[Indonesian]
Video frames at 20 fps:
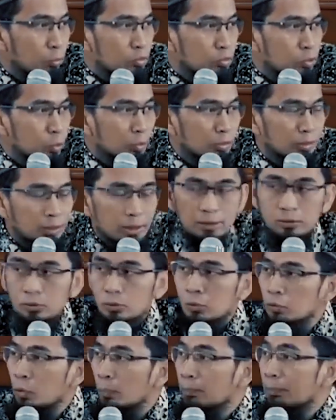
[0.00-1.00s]
ujungnya
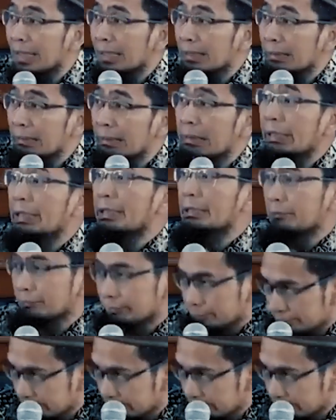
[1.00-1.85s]
tutup dengan i.